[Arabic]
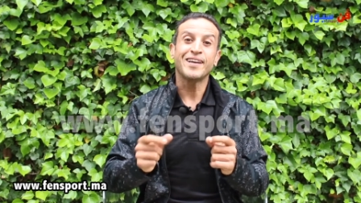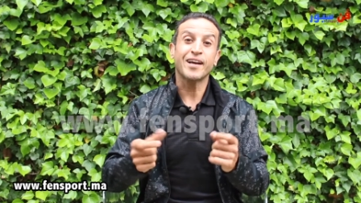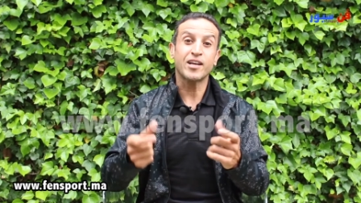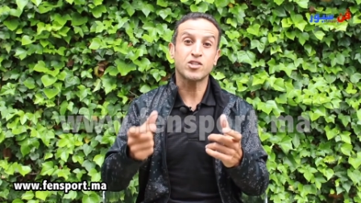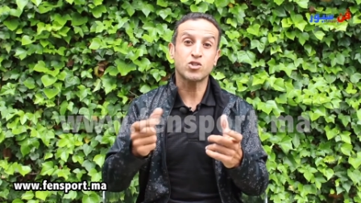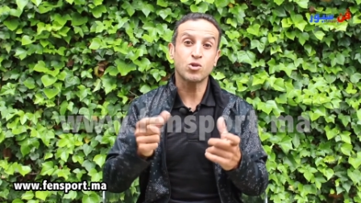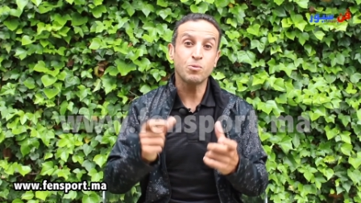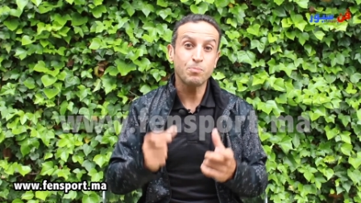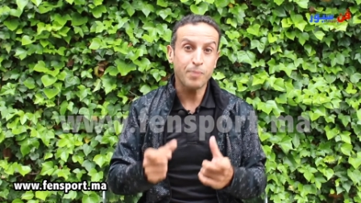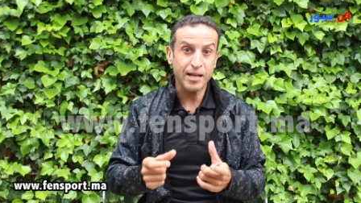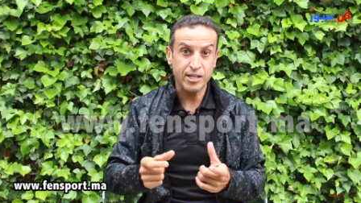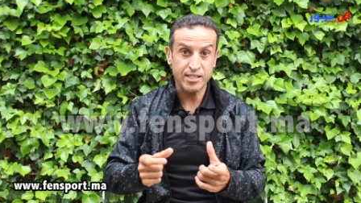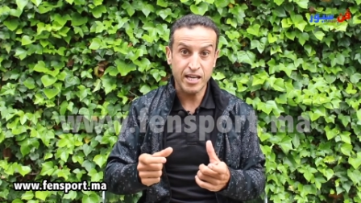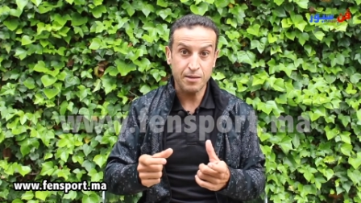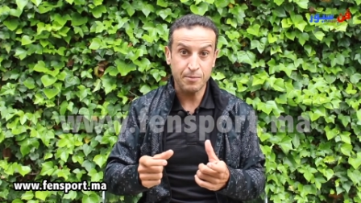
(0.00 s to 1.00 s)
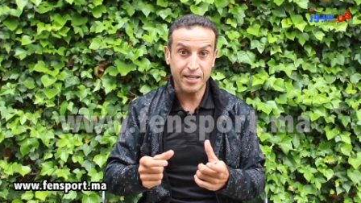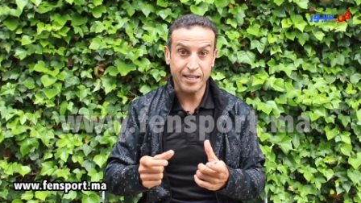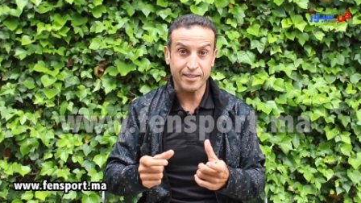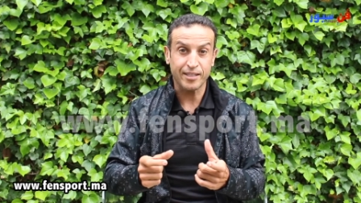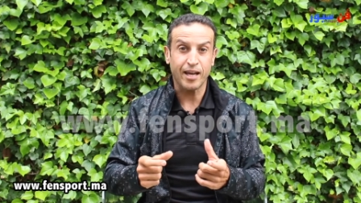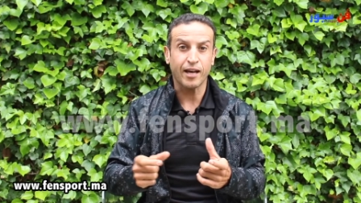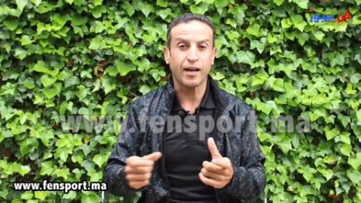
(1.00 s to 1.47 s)
خاصهم مخزن من
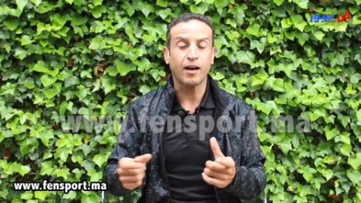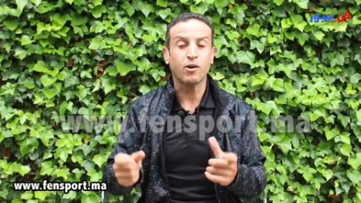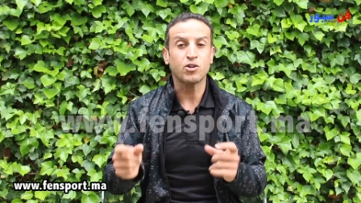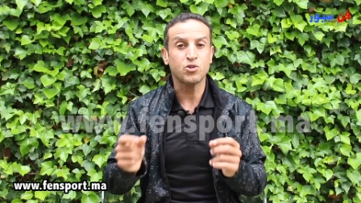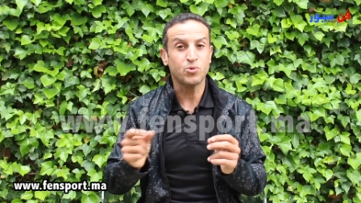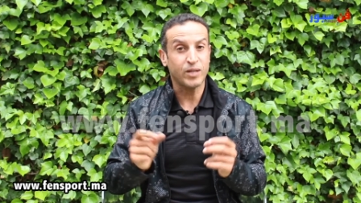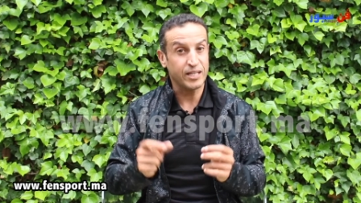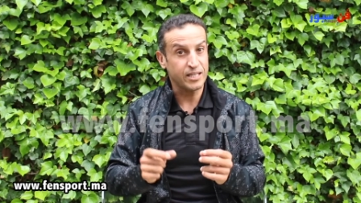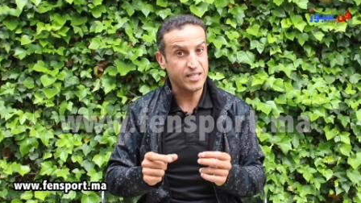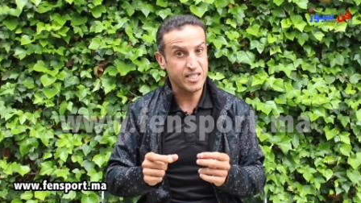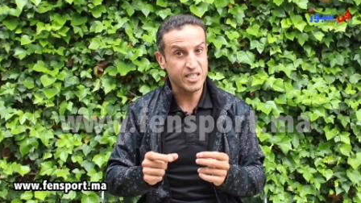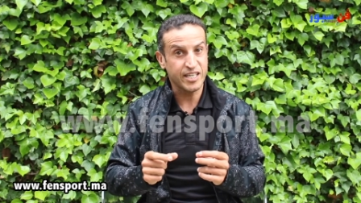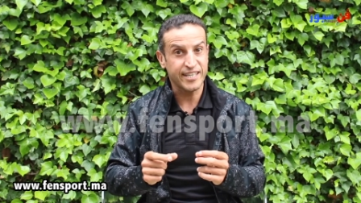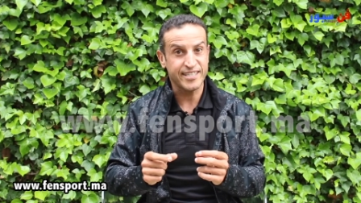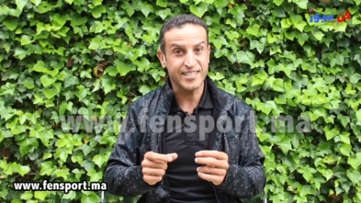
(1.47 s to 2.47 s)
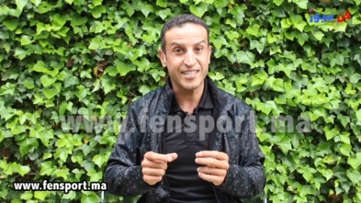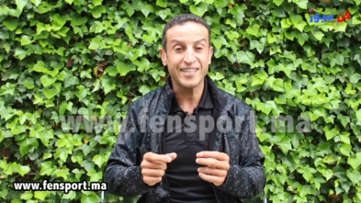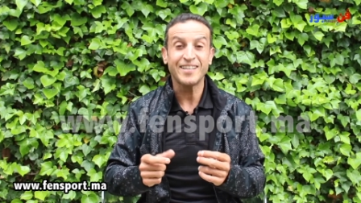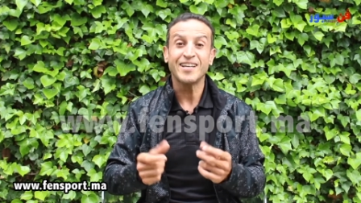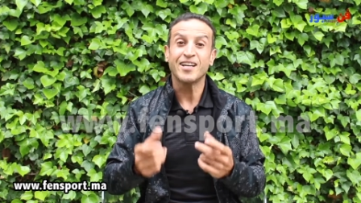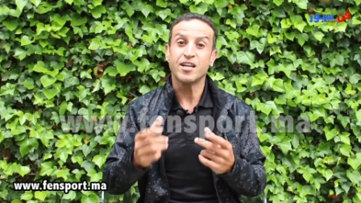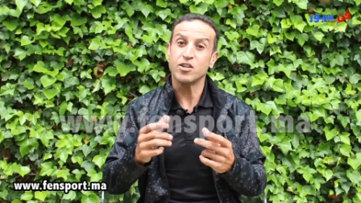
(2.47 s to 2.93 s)
الطاقه واش واحد اللي ستريسي
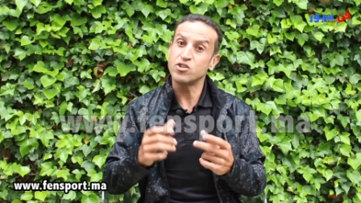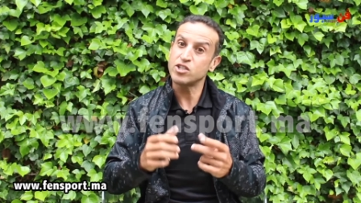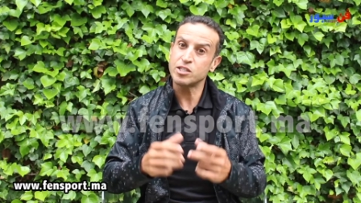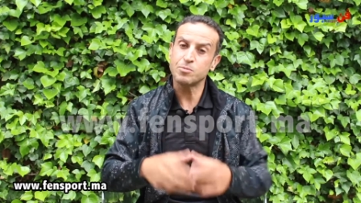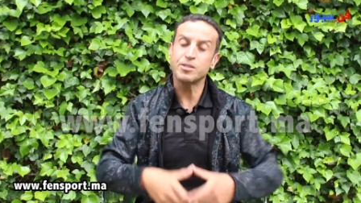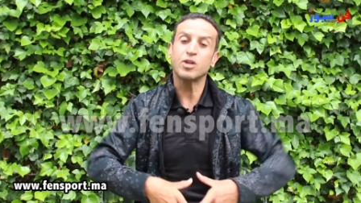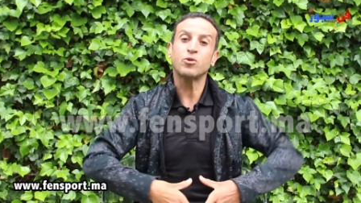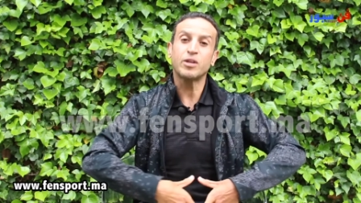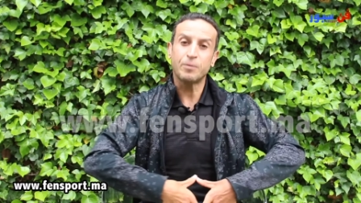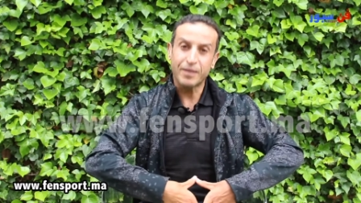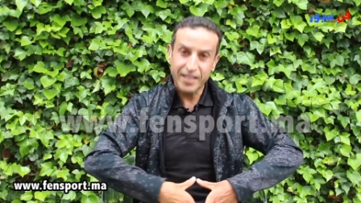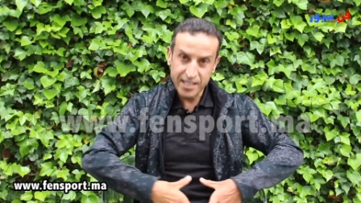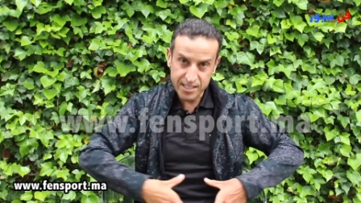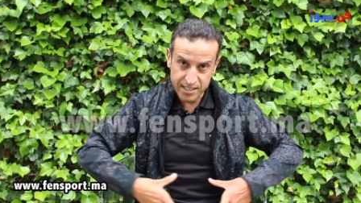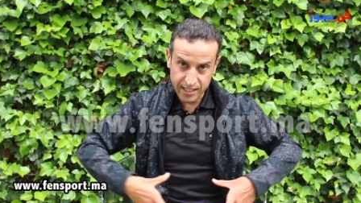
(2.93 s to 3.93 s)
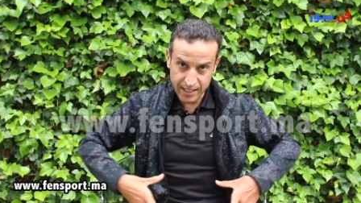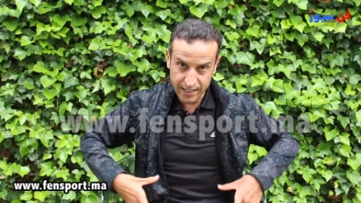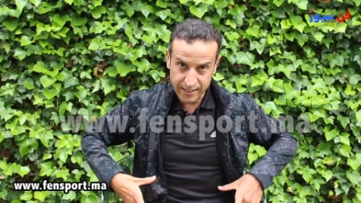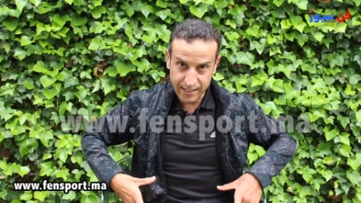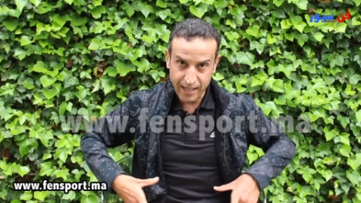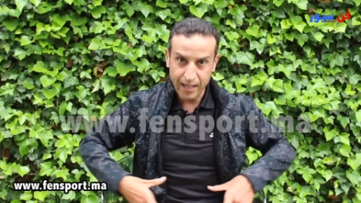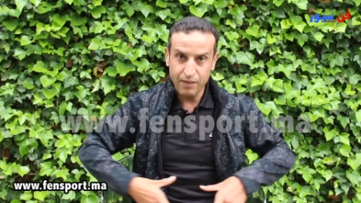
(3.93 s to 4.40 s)
الجسم ديالو كيبدا يخزن ليه
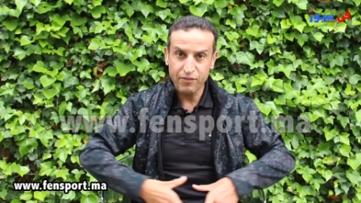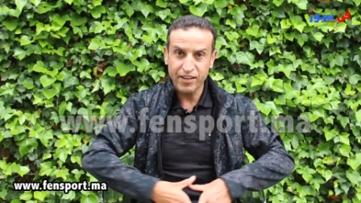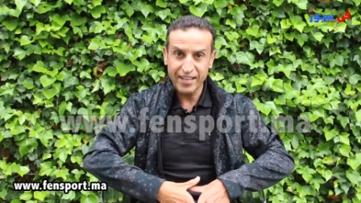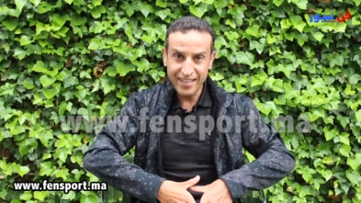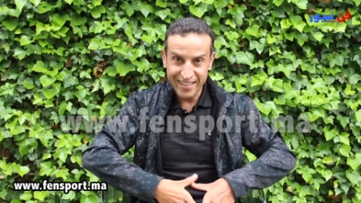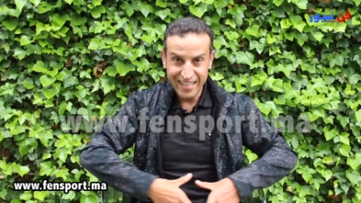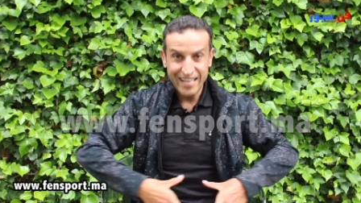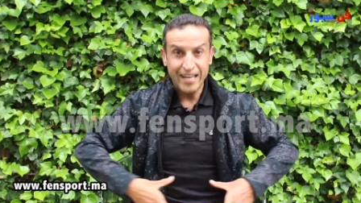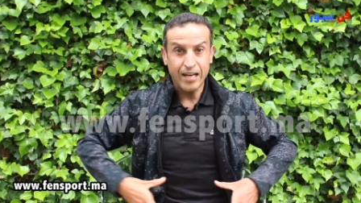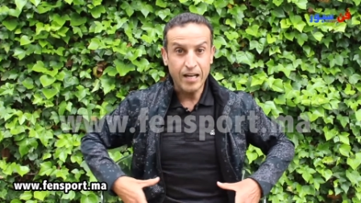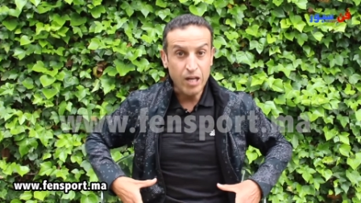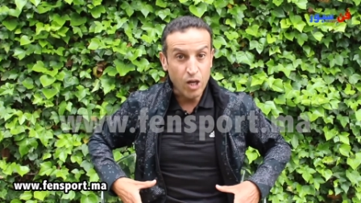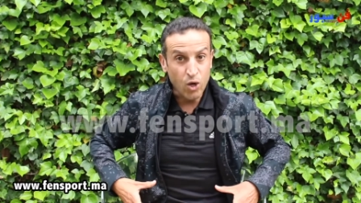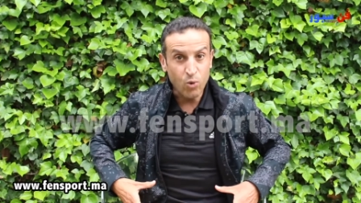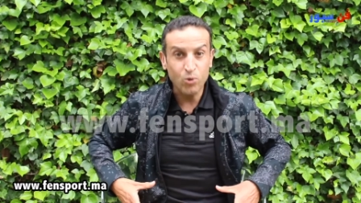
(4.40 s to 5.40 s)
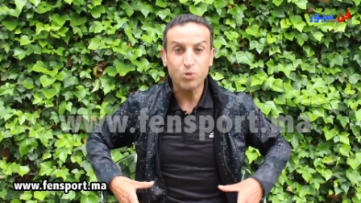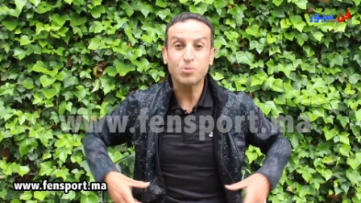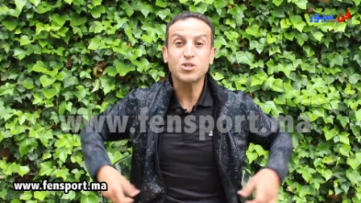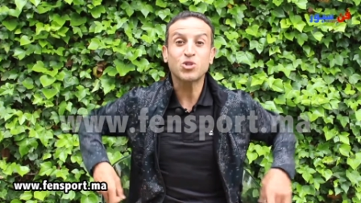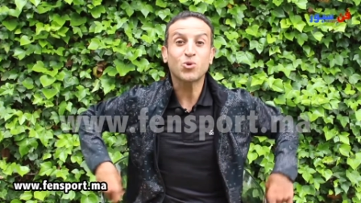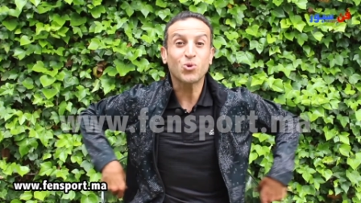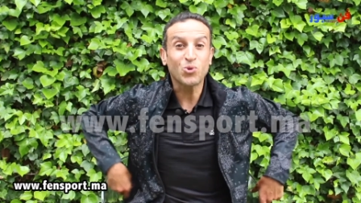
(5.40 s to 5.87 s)
الطاقه في هذا الحوض
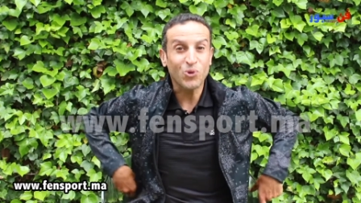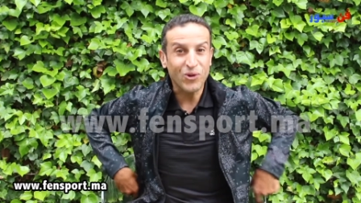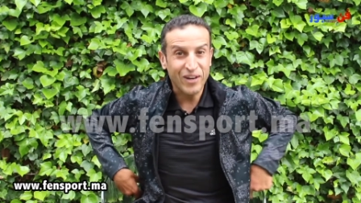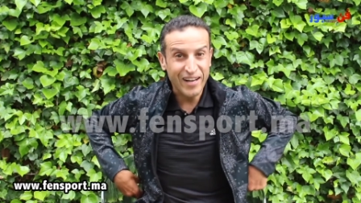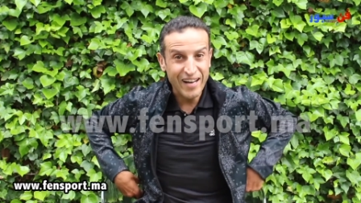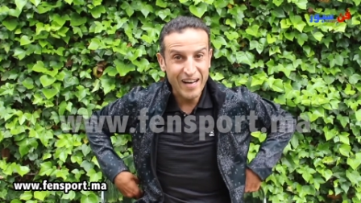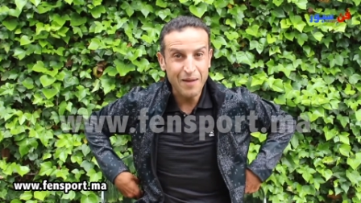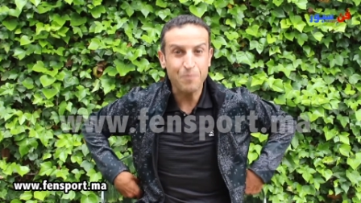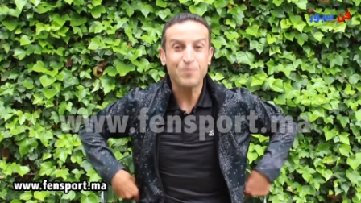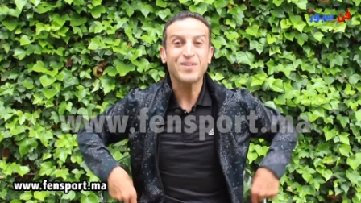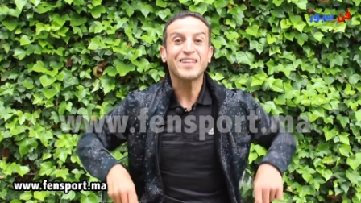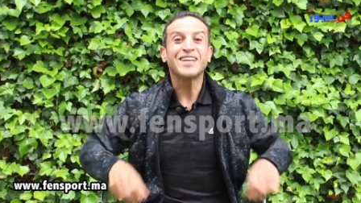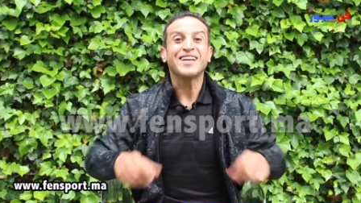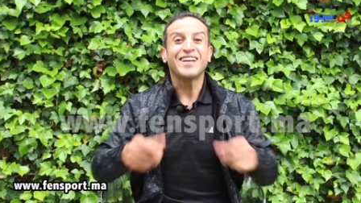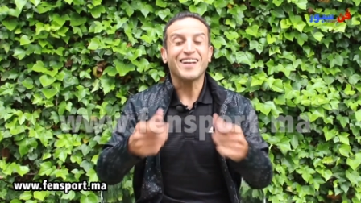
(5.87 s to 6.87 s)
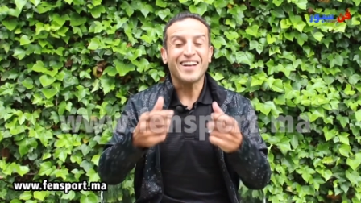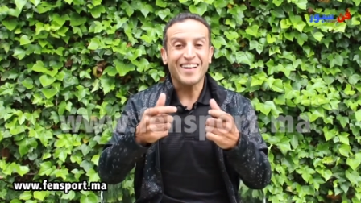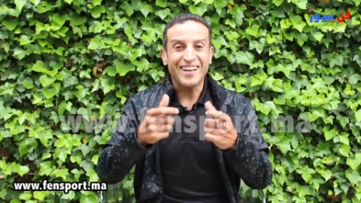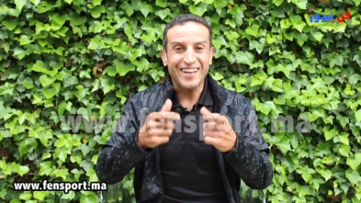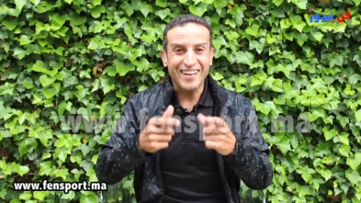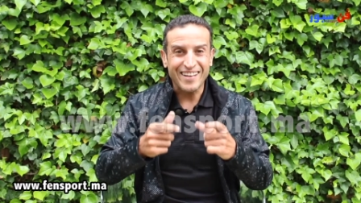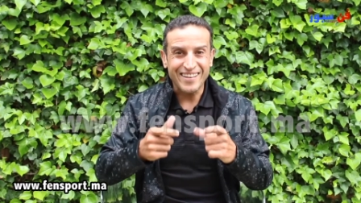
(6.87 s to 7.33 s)
باش يكونوا قراب
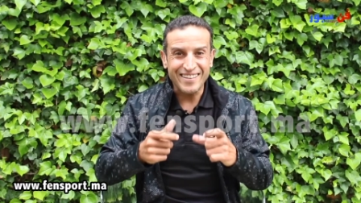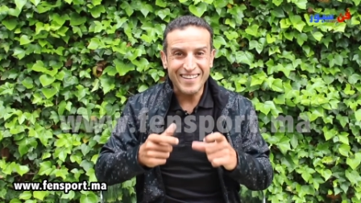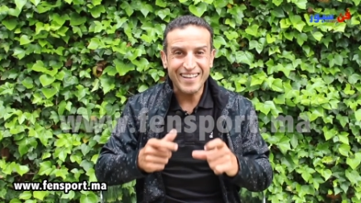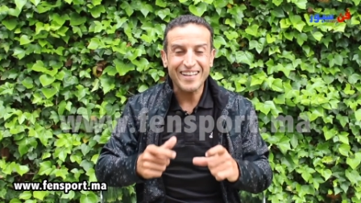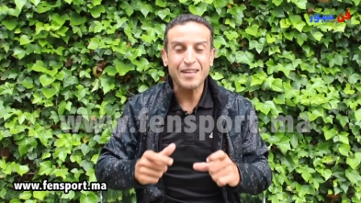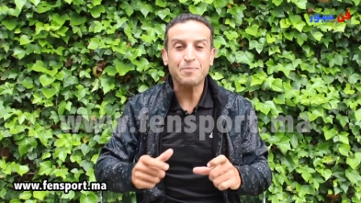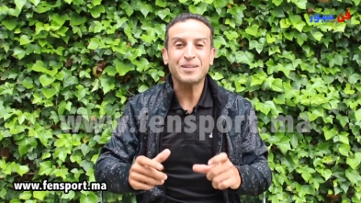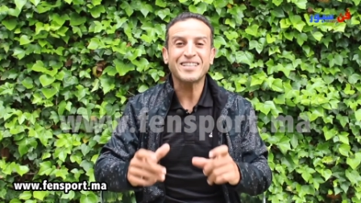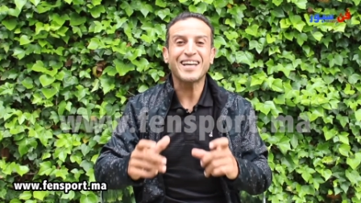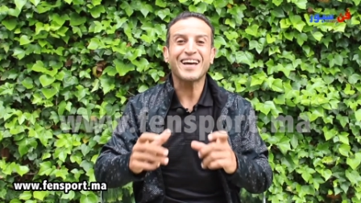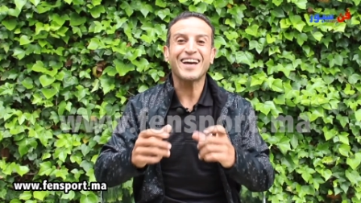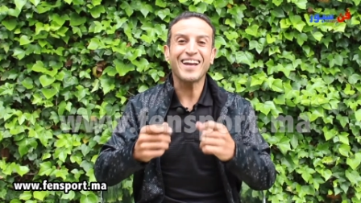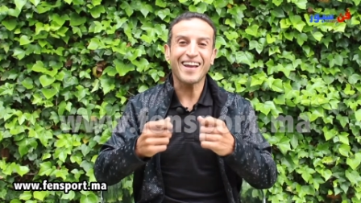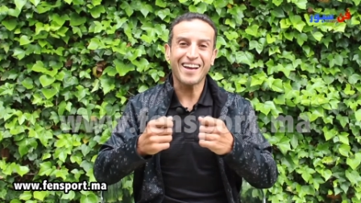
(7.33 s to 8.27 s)
لذاك المنطقه